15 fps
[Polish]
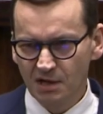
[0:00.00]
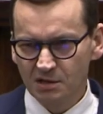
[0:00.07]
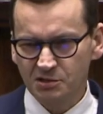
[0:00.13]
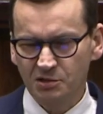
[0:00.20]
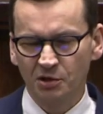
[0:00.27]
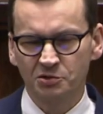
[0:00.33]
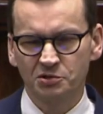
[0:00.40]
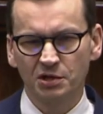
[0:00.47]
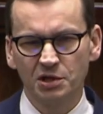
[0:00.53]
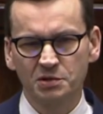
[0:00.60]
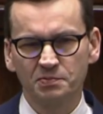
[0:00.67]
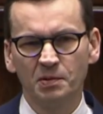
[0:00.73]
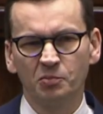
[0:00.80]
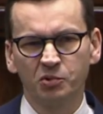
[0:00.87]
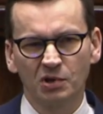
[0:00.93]

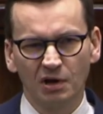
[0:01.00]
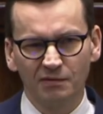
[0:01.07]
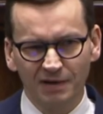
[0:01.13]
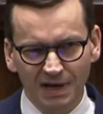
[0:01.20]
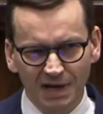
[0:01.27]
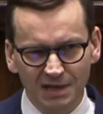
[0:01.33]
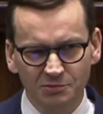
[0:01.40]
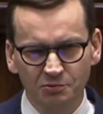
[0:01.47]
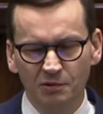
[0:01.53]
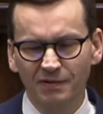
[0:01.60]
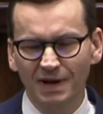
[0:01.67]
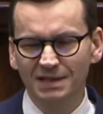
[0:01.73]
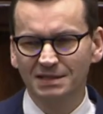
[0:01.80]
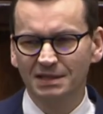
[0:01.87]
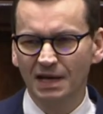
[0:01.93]
Skończyliśmy budowę na
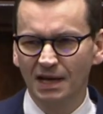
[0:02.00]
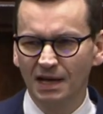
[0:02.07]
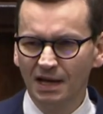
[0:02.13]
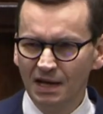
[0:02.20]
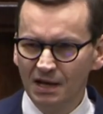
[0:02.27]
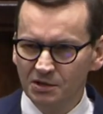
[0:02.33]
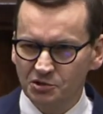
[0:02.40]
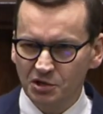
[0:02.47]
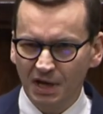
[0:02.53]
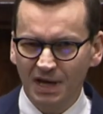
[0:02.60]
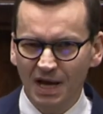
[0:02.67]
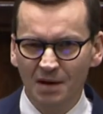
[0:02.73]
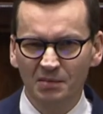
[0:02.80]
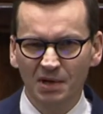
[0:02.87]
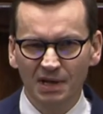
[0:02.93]
Słowację,
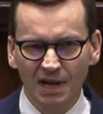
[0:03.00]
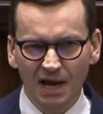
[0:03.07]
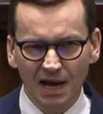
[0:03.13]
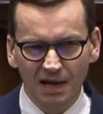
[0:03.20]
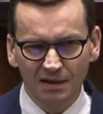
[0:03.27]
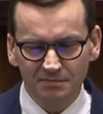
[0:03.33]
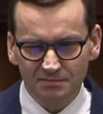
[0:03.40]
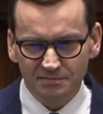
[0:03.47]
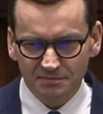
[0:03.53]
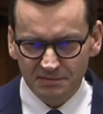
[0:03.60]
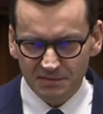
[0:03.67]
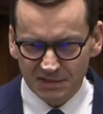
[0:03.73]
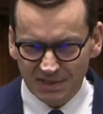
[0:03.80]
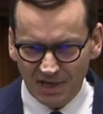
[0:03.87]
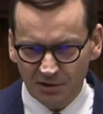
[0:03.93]
czekamy na
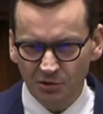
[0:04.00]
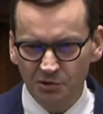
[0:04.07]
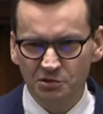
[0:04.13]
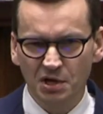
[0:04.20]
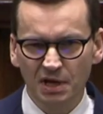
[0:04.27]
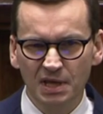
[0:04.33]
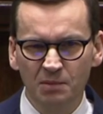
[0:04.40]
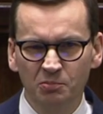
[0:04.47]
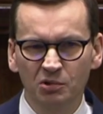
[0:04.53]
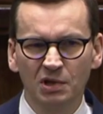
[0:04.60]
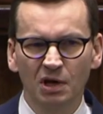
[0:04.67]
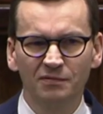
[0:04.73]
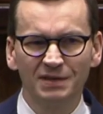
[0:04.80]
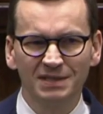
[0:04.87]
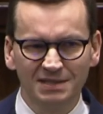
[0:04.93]
zakończenie
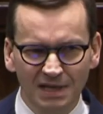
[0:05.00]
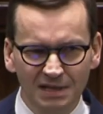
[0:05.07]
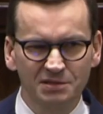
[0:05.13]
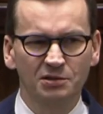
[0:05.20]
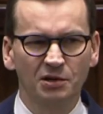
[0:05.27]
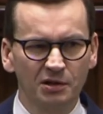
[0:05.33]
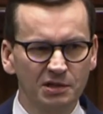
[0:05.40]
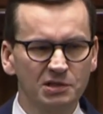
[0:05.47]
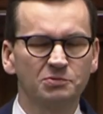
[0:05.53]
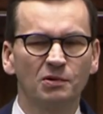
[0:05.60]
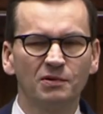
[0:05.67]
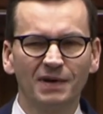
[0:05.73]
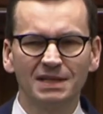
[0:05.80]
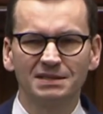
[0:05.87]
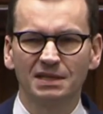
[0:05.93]
budowy ze strony
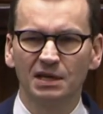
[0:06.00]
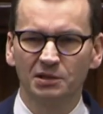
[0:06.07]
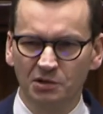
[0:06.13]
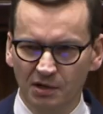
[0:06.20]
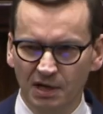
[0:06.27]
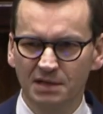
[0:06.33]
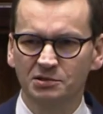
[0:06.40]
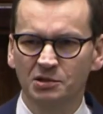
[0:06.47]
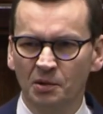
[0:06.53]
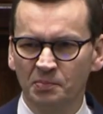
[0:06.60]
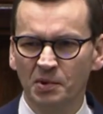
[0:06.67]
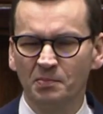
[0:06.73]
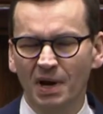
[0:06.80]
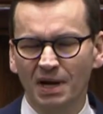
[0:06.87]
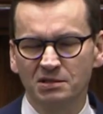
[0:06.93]
słowackiej. To
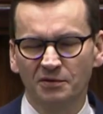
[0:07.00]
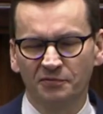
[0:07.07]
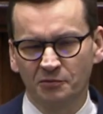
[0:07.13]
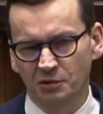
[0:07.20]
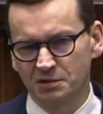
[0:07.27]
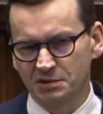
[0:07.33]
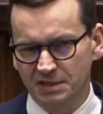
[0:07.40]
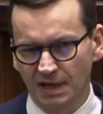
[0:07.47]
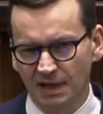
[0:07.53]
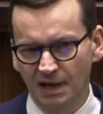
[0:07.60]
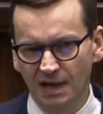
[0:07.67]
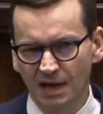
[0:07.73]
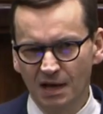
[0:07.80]
nastąpi bardzo wkrótce.